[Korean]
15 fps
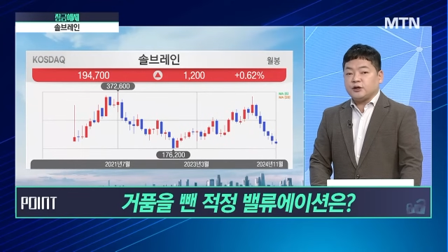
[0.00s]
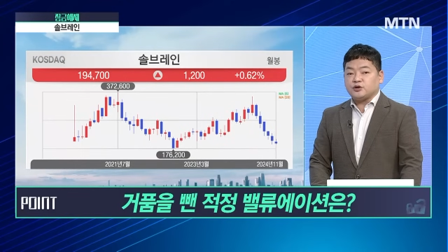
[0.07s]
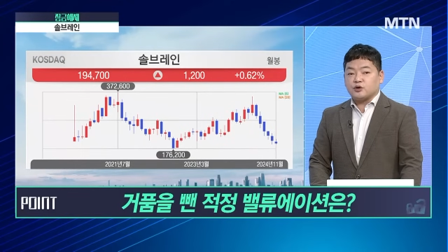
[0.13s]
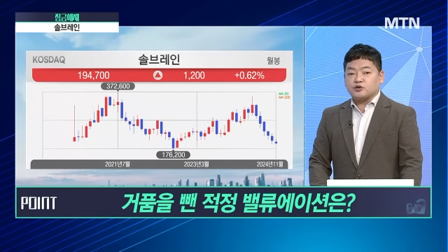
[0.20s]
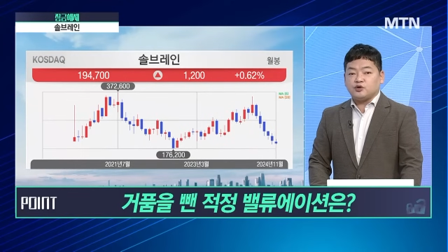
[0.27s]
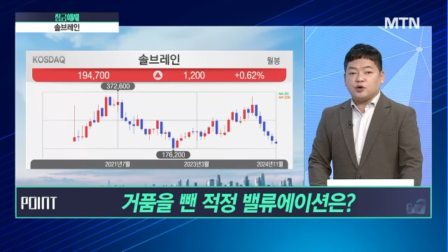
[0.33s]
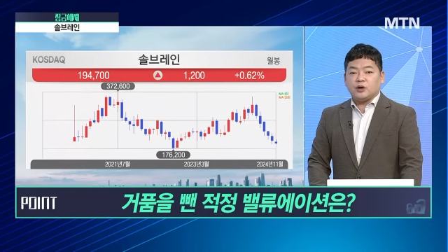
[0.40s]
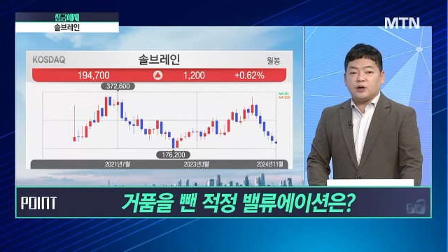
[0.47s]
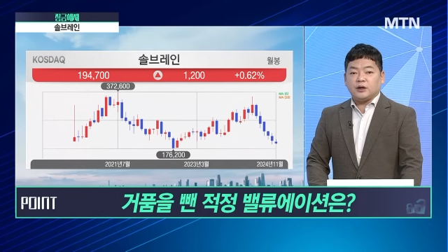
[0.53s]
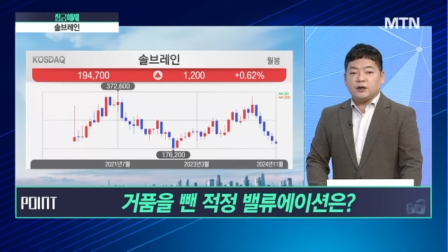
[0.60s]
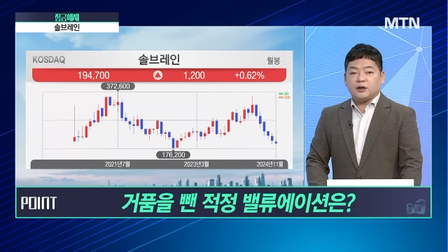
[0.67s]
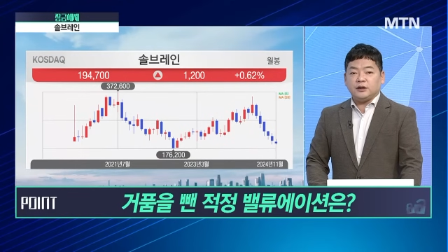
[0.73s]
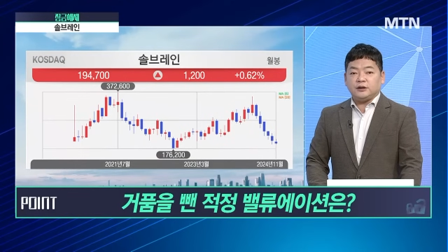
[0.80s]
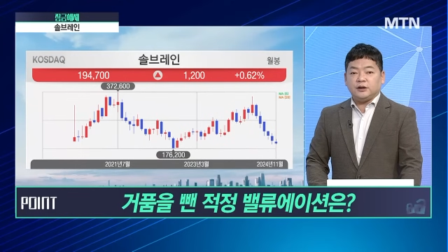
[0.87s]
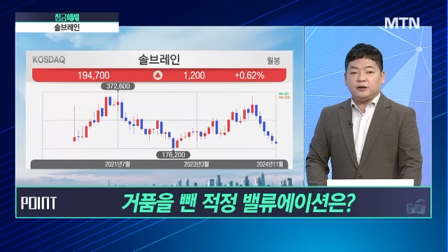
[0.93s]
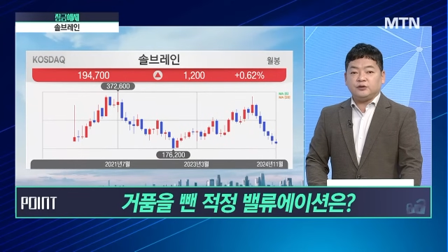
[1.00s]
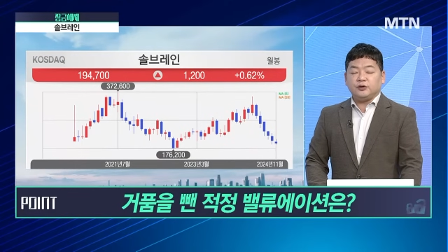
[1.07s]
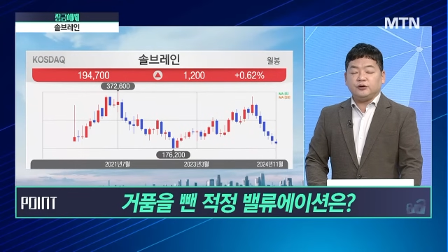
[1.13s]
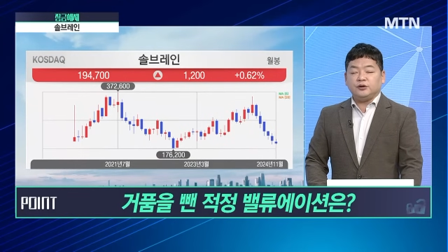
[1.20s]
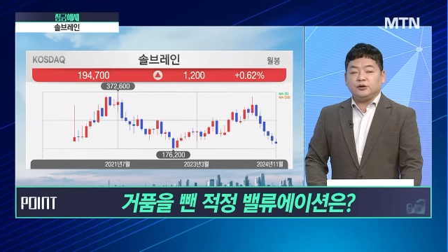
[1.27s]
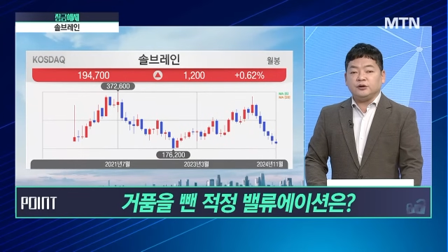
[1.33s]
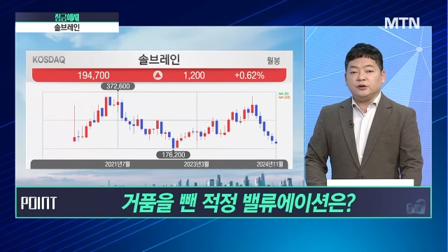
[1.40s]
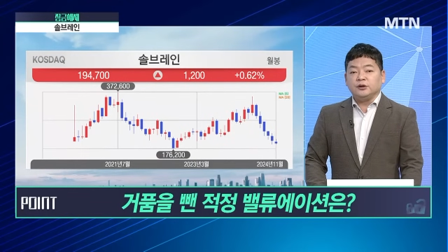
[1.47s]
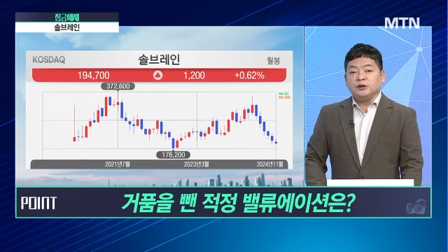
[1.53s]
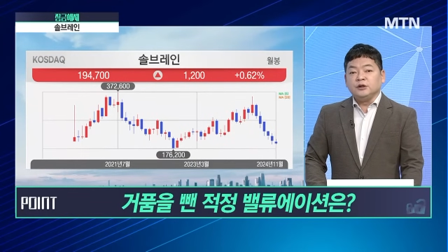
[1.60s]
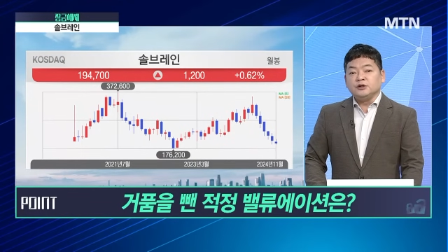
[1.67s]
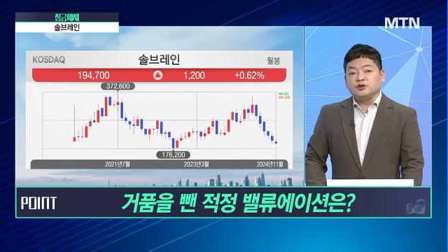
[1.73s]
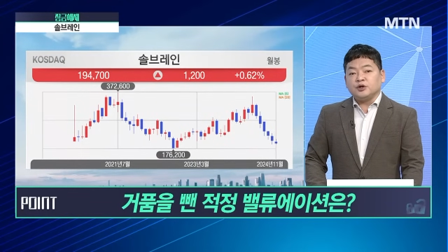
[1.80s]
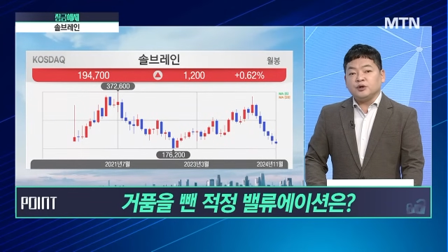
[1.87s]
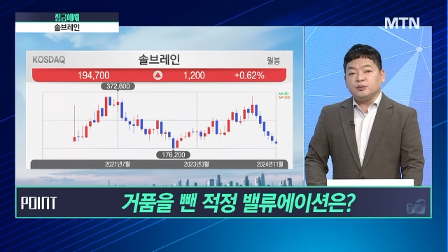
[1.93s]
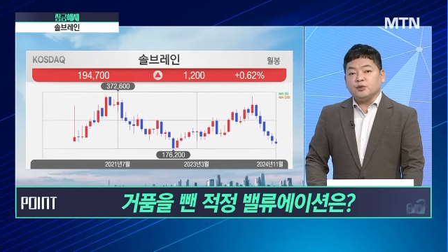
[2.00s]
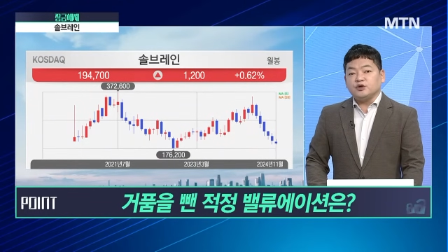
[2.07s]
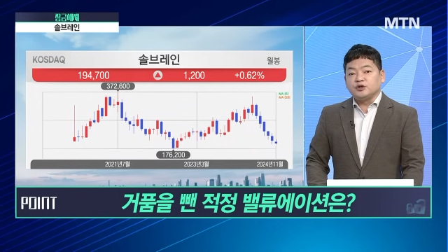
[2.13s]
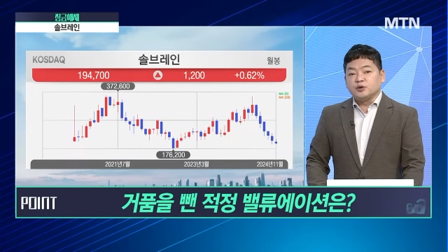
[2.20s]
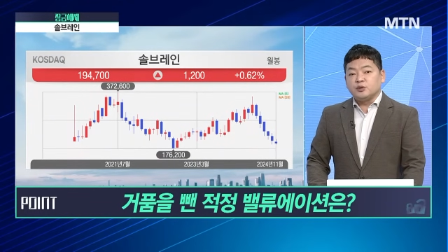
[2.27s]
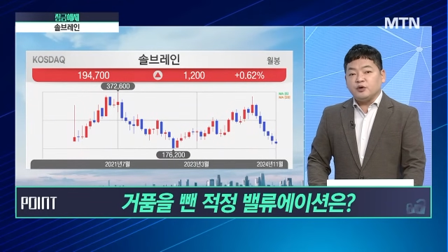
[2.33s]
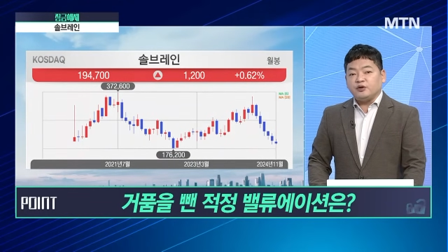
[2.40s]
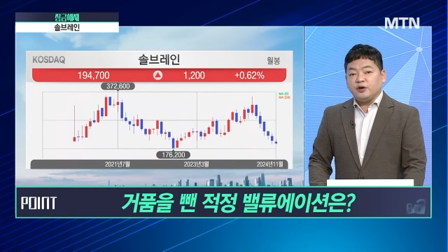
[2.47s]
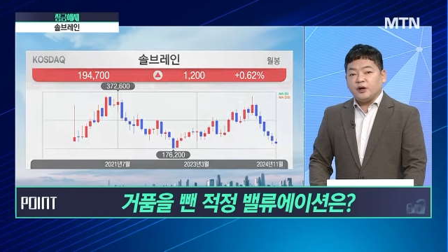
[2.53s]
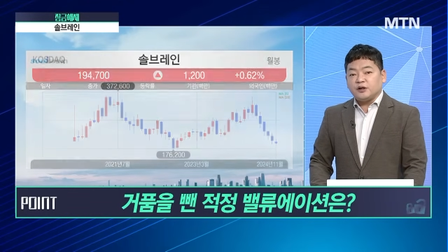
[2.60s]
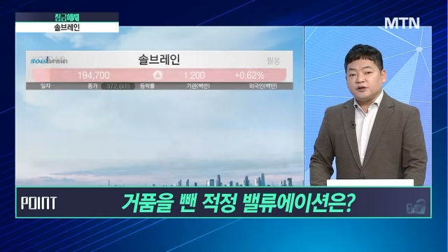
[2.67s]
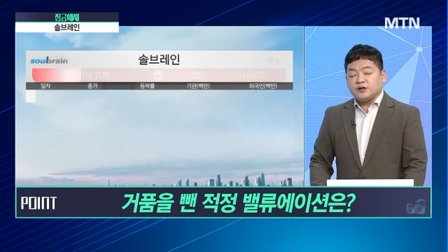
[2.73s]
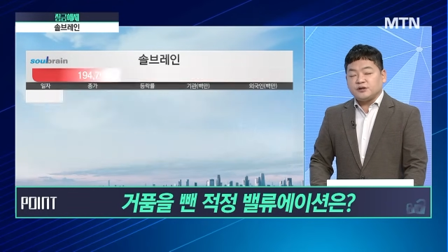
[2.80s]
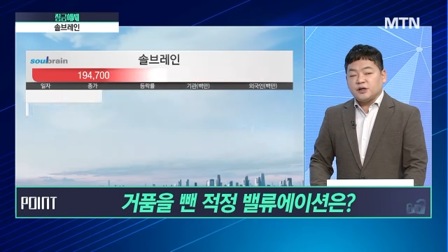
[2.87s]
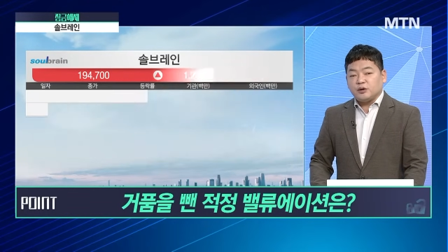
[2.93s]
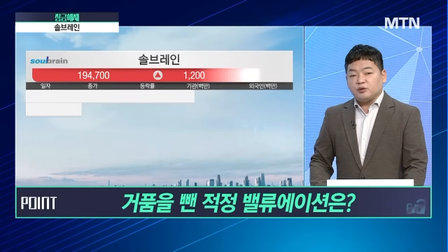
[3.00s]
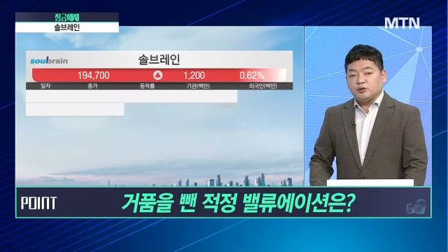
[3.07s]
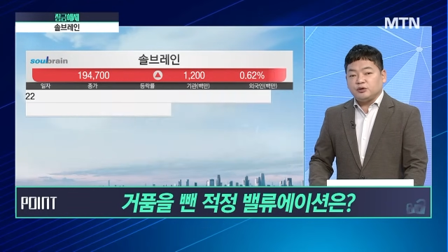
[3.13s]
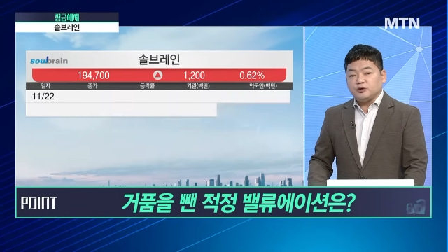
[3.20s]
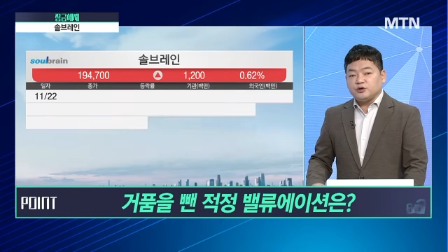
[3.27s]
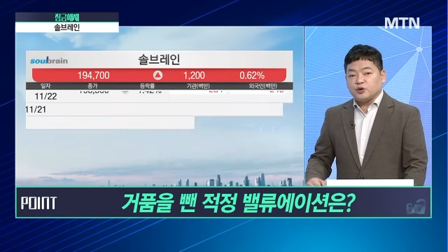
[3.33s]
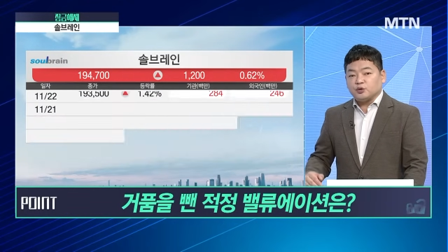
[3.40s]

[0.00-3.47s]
게 적정한가에 대해서는 저는 뭐 증권사가 제시하고 있는